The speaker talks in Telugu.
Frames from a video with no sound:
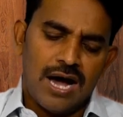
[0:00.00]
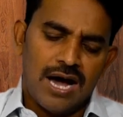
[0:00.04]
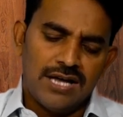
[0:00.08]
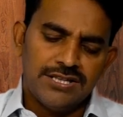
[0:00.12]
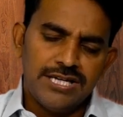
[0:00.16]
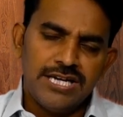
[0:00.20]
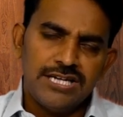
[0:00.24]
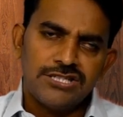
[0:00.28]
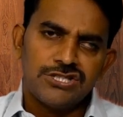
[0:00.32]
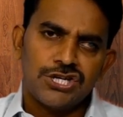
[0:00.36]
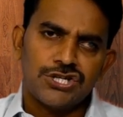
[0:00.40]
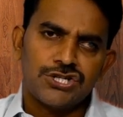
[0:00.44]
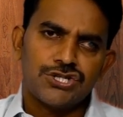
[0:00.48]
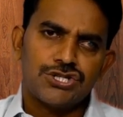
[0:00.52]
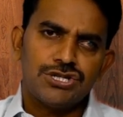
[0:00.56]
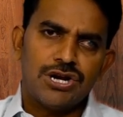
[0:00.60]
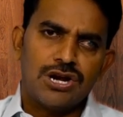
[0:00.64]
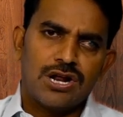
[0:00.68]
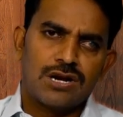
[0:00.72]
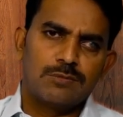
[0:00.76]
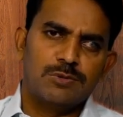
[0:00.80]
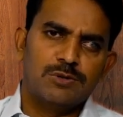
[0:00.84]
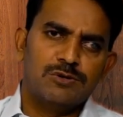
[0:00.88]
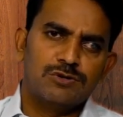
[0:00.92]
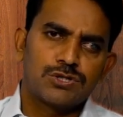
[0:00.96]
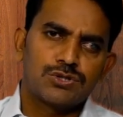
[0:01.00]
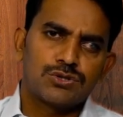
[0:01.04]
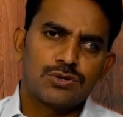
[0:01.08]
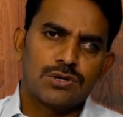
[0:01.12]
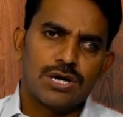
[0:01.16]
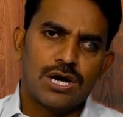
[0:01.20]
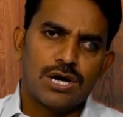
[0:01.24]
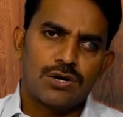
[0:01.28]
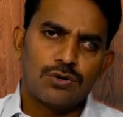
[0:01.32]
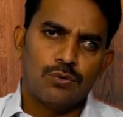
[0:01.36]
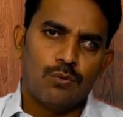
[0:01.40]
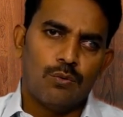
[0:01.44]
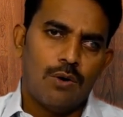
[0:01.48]
అదే శిక్షను
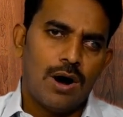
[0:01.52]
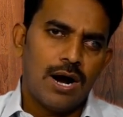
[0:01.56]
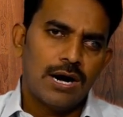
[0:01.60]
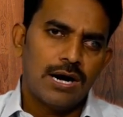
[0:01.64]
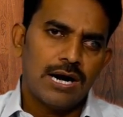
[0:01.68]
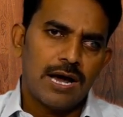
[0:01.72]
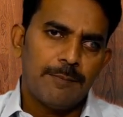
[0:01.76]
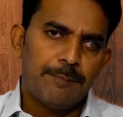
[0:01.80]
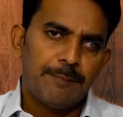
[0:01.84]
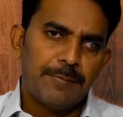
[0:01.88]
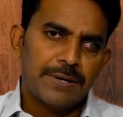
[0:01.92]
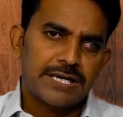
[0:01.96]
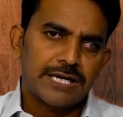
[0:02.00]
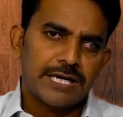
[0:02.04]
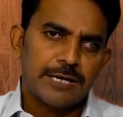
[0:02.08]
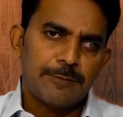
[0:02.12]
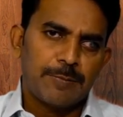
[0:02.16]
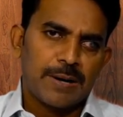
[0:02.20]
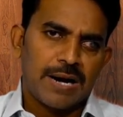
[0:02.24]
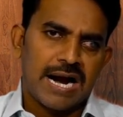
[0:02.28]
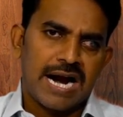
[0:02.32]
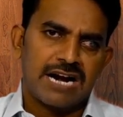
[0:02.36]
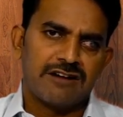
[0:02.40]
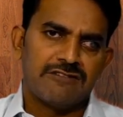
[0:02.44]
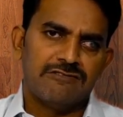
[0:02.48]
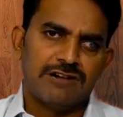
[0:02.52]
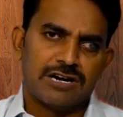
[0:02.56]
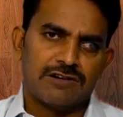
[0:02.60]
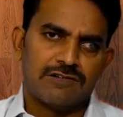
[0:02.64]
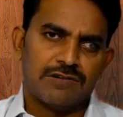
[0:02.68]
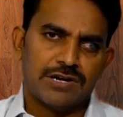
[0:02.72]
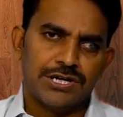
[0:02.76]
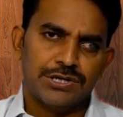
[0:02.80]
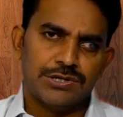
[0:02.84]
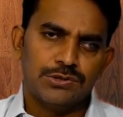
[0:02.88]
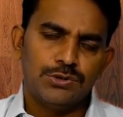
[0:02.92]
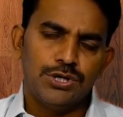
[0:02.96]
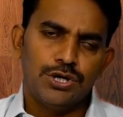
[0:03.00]
అనుభవిస్తున్నారు వాళ్ళు అప్పటికే ప్రాణం
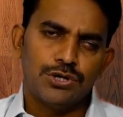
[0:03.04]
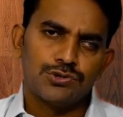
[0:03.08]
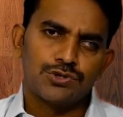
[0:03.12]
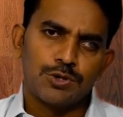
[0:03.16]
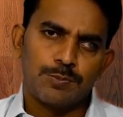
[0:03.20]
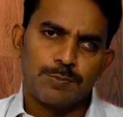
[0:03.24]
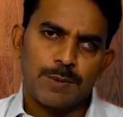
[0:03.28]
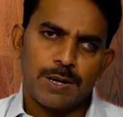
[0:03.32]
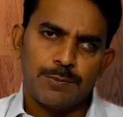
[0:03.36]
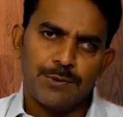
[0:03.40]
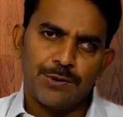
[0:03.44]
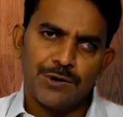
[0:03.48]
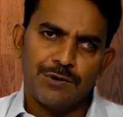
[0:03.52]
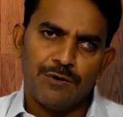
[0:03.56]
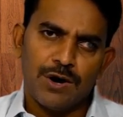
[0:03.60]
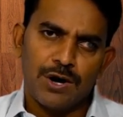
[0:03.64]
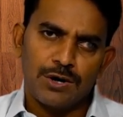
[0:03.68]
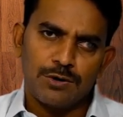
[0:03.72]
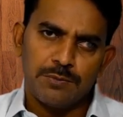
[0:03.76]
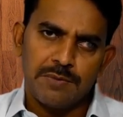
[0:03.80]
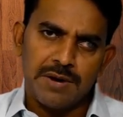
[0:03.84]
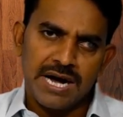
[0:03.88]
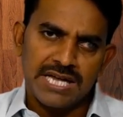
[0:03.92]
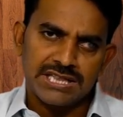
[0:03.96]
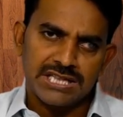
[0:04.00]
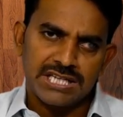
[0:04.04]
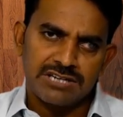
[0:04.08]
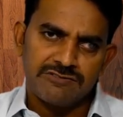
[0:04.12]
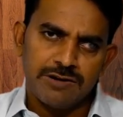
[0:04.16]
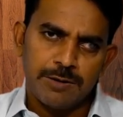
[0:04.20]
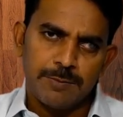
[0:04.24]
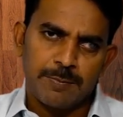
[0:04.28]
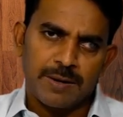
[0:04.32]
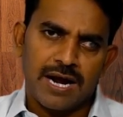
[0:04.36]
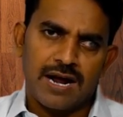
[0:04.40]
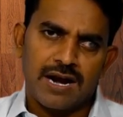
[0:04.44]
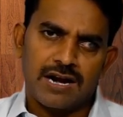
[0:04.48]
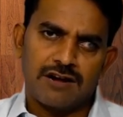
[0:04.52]
విడవలేదు యేసుప్రభుల వారు
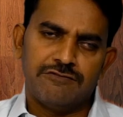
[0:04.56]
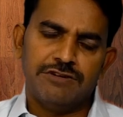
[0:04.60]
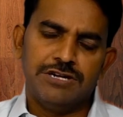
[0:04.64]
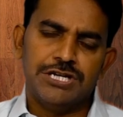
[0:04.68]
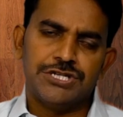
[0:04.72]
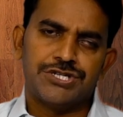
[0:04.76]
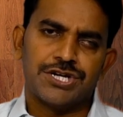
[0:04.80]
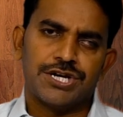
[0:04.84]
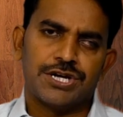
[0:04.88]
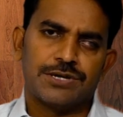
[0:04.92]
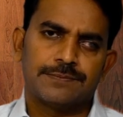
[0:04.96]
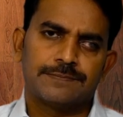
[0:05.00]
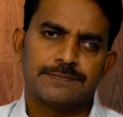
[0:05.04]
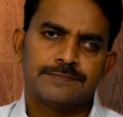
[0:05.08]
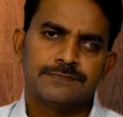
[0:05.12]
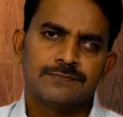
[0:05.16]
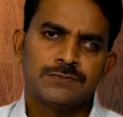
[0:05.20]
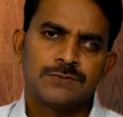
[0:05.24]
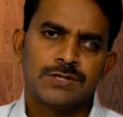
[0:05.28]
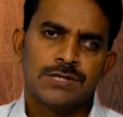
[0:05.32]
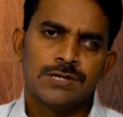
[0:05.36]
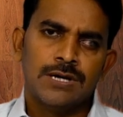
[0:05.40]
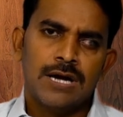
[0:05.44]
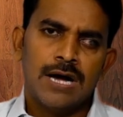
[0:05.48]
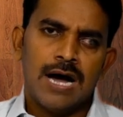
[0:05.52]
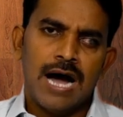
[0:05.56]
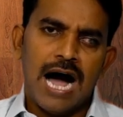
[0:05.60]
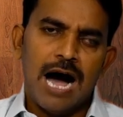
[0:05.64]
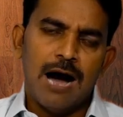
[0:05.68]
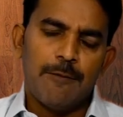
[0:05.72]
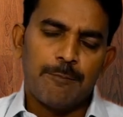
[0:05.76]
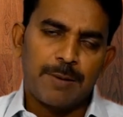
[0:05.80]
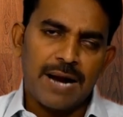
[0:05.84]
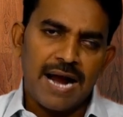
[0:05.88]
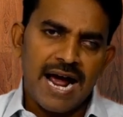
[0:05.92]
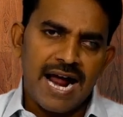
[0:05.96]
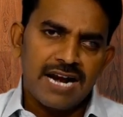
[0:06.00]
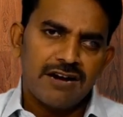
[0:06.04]
మాత్రమే ప్రాణం విడిచారు ఆ
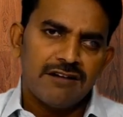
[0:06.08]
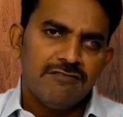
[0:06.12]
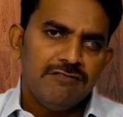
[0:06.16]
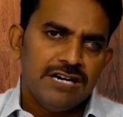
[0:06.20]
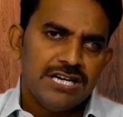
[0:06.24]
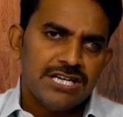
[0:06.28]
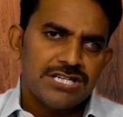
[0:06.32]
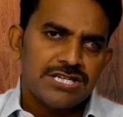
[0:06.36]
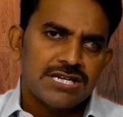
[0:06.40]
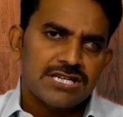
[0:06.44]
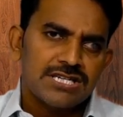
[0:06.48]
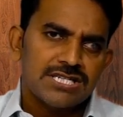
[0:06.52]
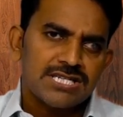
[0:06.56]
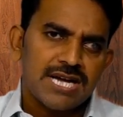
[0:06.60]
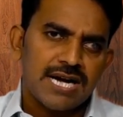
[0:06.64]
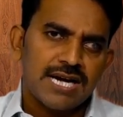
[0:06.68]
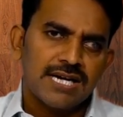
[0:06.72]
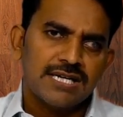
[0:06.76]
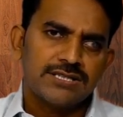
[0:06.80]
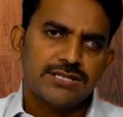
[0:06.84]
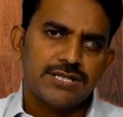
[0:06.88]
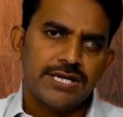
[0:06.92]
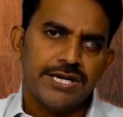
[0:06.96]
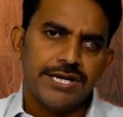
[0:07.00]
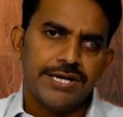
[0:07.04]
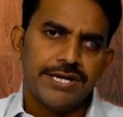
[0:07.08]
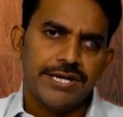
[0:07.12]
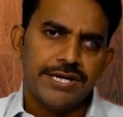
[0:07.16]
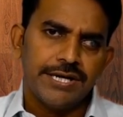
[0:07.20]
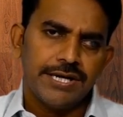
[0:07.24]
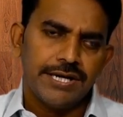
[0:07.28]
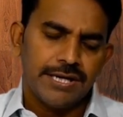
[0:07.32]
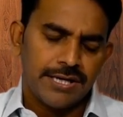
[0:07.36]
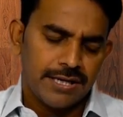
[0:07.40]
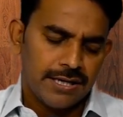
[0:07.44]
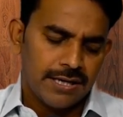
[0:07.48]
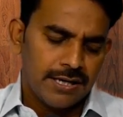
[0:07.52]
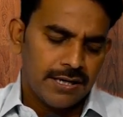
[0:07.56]
ప్రాణం విడిచిన సంగతి
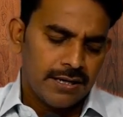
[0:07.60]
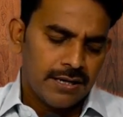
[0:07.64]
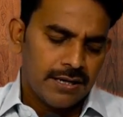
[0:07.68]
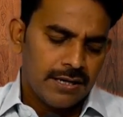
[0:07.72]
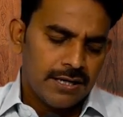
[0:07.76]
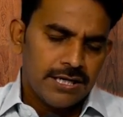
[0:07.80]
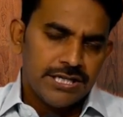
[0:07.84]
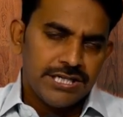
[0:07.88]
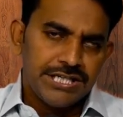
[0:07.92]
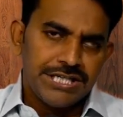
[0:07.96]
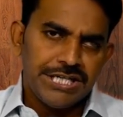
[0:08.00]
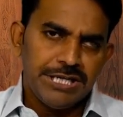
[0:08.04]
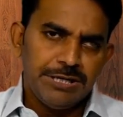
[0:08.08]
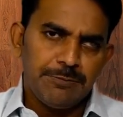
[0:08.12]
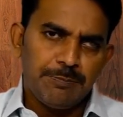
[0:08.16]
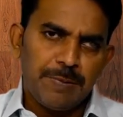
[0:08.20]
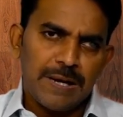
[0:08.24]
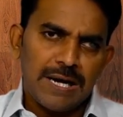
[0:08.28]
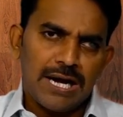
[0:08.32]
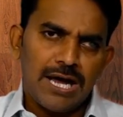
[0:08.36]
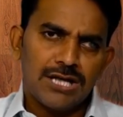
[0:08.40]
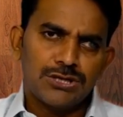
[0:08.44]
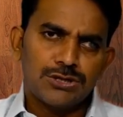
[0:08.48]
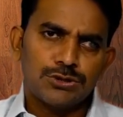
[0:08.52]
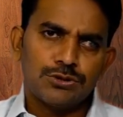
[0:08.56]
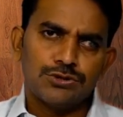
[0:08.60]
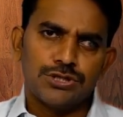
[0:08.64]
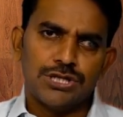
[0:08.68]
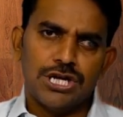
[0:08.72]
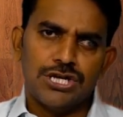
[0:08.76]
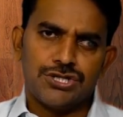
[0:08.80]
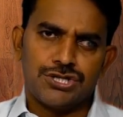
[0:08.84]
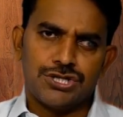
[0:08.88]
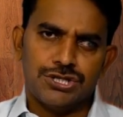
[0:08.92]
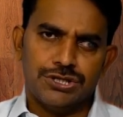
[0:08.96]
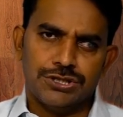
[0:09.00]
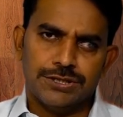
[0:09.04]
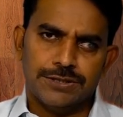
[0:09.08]
ఈ పిలాతకు
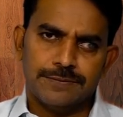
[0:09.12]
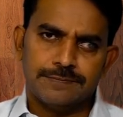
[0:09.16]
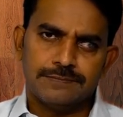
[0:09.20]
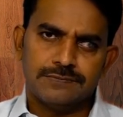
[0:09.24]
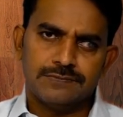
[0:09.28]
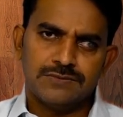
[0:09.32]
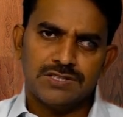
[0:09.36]
తెలిసింది